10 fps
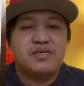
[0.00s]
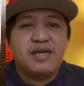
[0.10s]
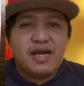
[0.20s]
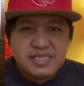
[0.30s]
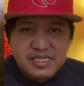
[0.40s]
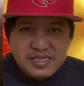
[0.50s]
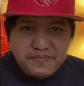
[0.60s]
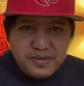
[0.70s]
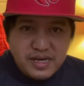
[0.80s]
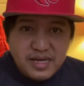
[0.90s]
At isa
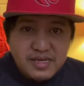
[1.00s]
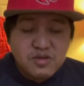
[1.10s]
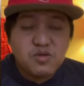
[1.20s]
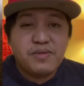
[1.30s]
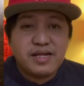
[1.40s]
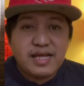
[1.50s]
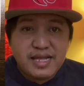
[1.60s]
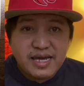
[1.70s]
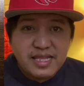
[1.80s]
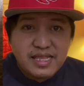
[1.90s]
pa, kung
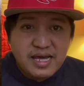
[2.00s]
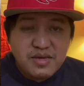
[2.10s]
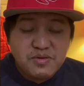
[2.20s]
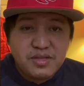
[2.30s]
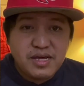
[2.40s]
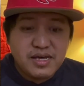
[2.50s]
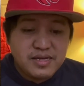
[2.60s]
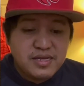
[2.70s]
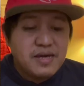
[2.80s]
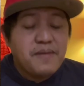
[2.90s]
maglalagay tayo ng
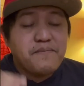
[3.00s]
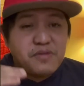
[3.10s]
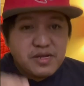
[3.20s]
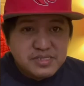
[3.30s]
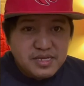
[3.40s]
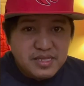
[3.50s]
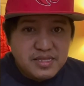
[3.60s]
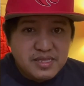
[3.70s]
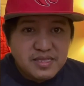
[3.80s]
present,